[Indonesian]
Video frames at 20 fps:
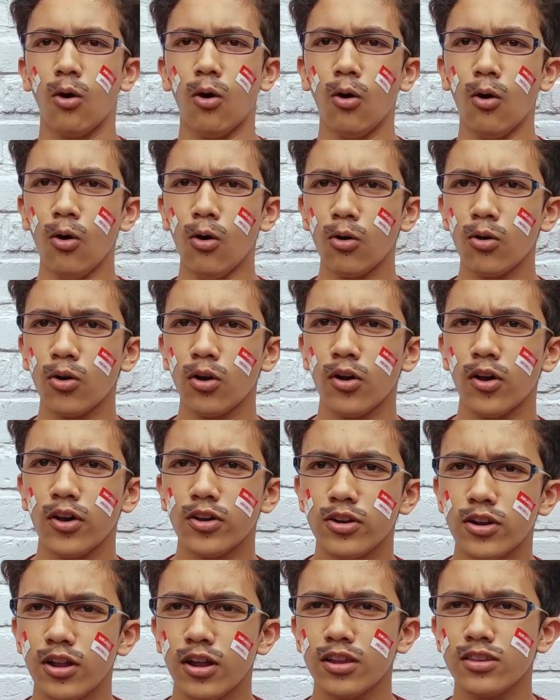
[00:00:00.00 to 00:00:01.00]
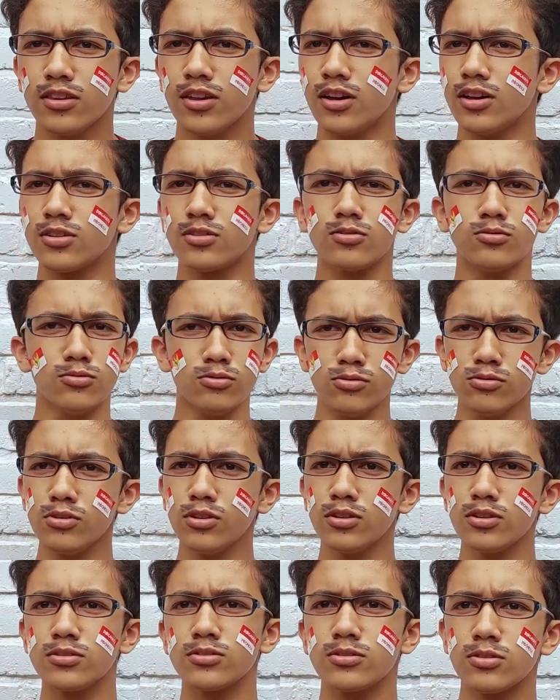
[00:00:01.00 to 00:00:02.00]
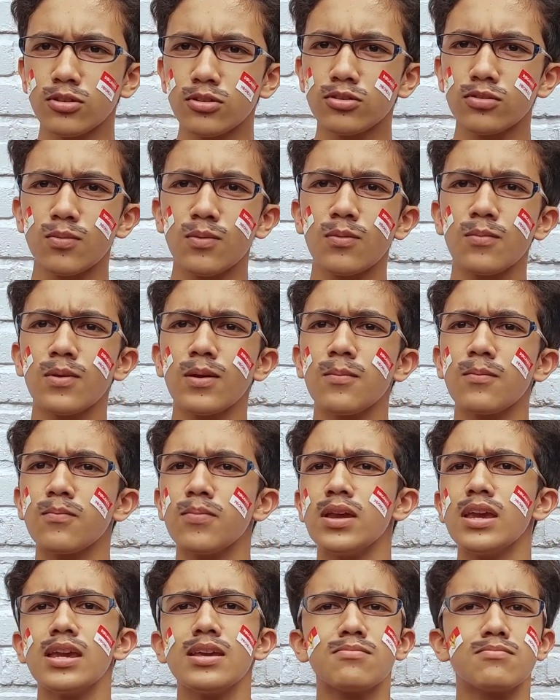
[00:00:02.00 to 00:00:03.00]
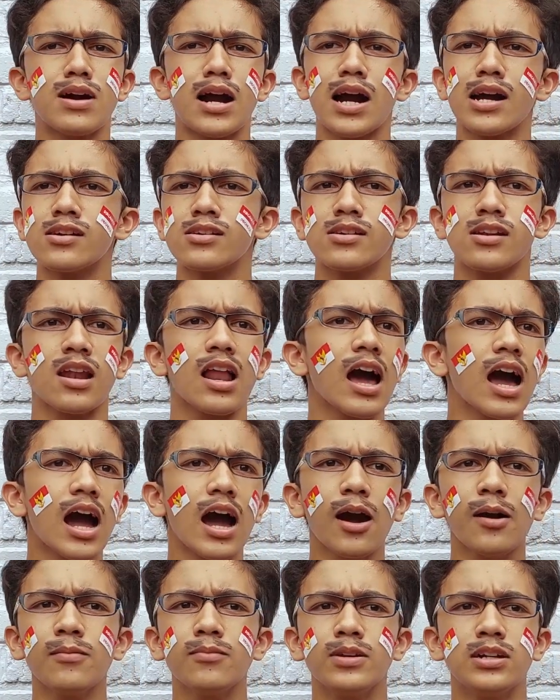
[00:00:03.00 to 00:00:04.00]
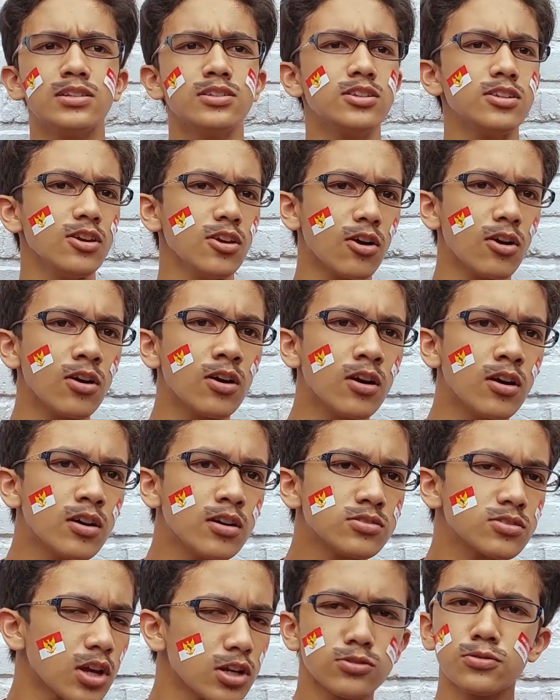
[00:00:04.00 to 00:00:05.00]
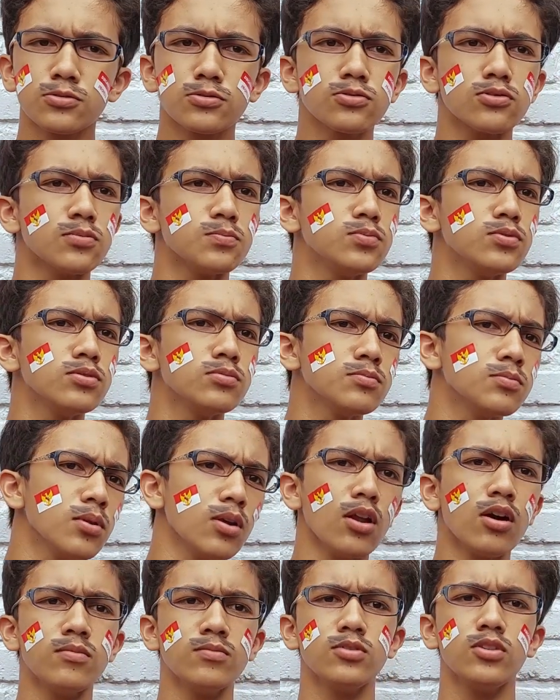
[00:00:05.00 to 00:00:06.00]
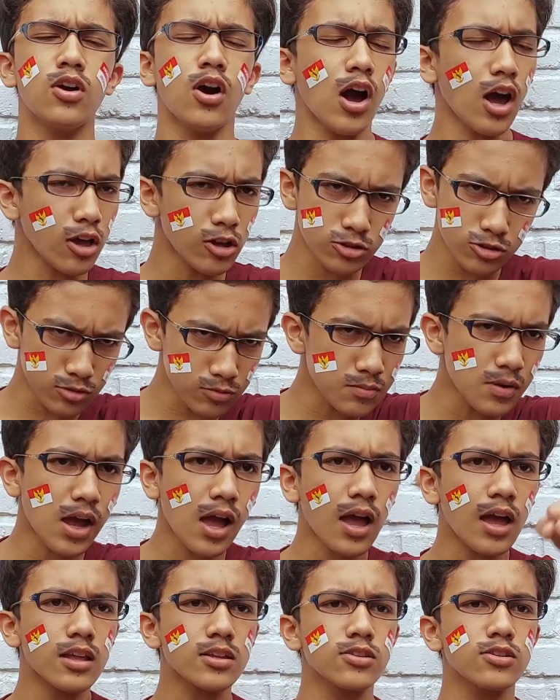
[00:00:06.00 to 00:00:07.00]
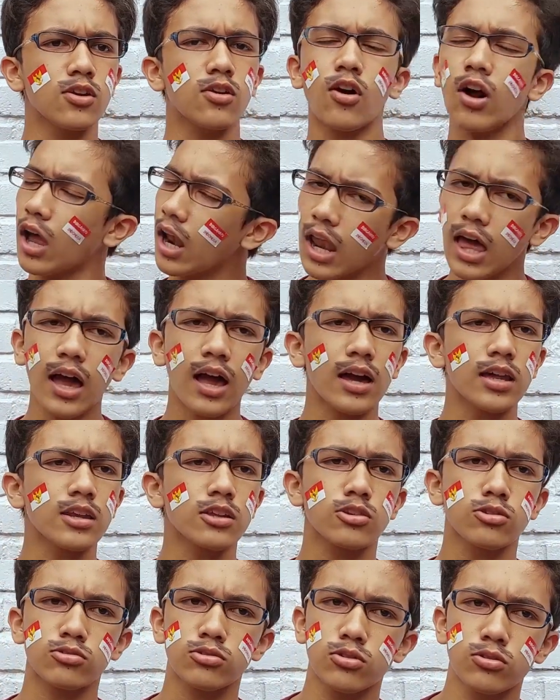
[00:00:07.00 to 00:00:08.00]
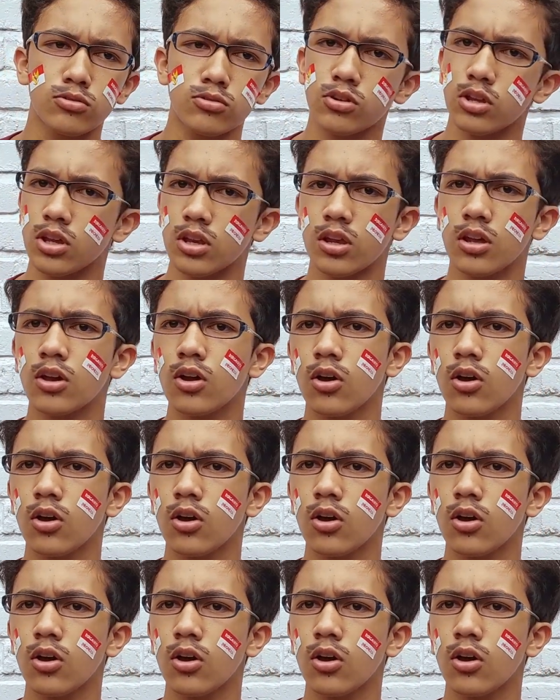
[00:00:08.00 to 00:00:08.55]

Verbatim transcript: Oke, dilihat dan Udin terus memimpin makan dengan lahap dan Gio. Satu suap belum belum Gio. Ayo semangat Gio, kalahkan itu si Udin.